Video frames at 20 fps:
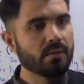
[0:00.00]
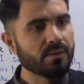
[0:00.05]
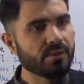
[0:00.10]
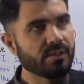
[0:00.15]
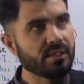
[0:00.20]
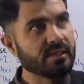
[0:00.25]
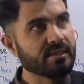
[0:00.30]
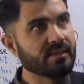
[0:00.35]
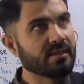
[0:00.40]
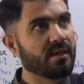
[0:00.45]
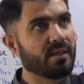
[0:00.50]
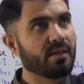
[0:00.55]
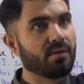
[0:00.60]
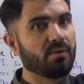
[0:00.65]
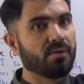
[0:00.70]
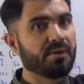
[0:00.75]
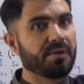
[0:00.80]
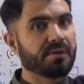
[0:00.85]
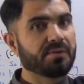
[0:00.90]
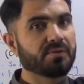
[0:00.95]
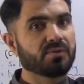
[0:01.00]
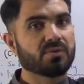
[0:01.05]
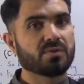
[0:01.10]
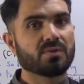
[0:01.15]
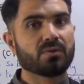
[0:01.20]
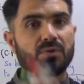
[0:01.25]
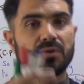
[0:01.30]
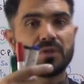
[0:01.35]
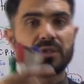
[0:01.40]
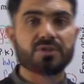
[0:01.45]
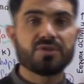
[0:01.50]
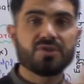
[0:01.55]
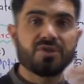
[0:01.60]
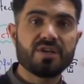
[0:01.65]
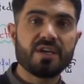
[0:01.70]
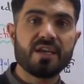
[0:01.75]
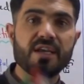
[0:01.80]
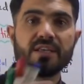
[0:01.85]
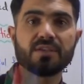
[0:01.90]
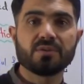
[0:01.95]
या ज़्यादा होना तो ये
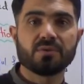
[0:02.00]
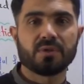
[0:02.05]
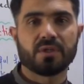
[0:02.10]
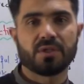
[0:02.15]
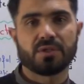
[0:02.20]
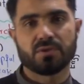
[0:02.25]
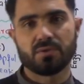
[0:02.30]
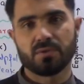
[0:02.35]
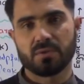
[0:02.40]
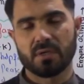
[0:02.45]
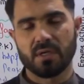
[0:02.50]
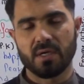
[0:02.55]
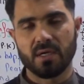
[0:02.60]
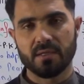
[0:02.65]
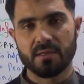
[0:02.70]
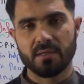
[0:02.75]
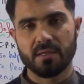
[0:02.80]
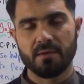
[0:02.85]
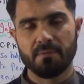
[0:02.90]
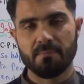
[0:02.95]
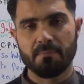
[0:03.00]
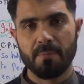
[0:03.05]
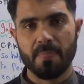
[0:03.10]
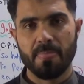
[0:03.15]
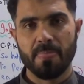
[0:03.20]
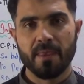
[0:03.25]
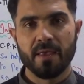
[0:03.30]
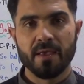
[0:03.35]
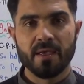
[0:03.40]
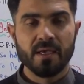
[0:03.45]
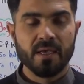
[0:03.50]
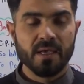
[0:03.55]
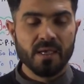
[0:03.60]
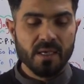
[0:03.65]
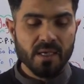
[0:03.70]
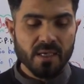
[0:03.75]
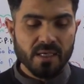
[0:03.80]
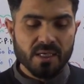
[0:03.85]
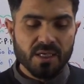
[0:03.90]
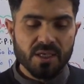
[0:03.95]
चेंज होना शुरू कर ले
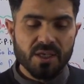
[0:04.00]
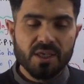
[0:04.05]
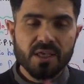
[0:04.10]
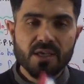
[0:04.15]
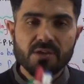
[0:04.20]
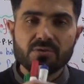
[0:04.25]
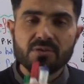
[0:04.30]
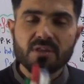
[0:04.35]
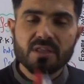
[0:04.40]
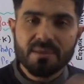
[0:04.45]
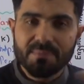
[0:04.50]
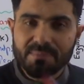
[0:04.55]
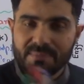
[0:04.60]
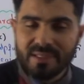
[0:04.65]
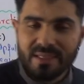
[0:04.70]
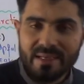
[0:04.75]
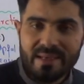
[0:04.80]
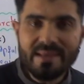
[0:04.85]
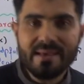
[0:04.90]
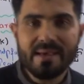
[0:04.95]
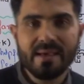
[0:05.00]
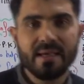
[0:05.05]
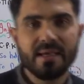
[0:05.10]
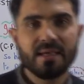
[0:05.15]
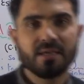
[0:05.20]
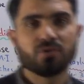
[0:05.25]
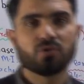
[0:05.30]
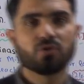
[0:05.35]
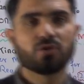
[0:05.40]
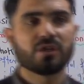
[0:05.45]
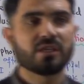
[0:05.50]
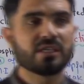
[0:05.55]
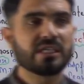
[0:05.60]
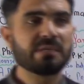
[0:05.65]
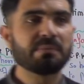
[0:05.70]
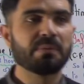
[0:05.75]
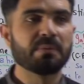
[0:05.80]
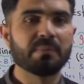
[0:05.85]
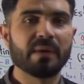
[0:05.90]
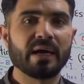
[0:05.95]
ये जो तब्दीली है जो
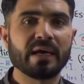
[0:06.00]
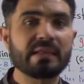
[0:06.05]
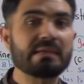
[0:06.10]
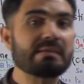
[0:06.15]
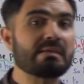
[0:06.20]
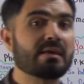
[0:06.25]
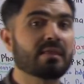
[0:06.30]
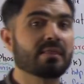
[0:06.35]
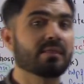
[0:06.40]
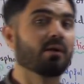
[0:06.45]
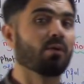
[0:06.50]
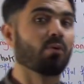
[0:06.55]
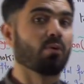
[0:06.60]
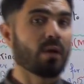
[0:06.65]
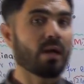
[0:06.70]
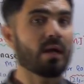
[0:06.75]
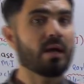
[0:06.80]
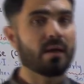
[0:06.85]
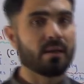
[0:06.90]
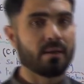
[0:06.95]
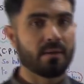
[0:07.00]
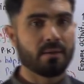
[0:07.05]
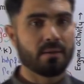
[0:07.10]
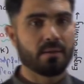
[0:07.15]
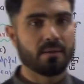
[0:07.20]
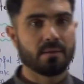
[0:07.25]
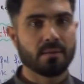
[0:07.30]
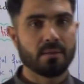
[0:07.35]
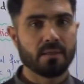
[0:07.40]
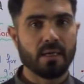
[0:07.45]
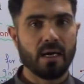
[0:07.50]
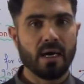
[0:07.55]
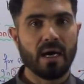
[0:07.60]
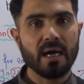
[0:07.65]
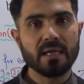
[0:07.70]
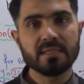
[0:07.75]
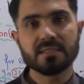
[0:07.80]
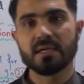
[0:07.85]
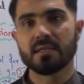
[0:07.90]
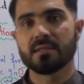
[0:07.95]
किसी बीमारी के दौरान
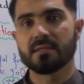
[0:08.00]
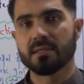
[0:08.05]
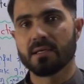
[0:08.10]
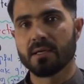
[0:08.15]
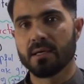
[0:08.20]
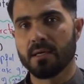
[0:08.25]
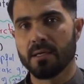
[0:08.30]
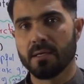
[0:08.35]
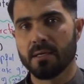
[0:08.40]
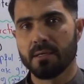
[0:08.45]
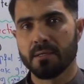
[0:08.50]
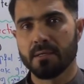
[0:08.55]
आ जाती है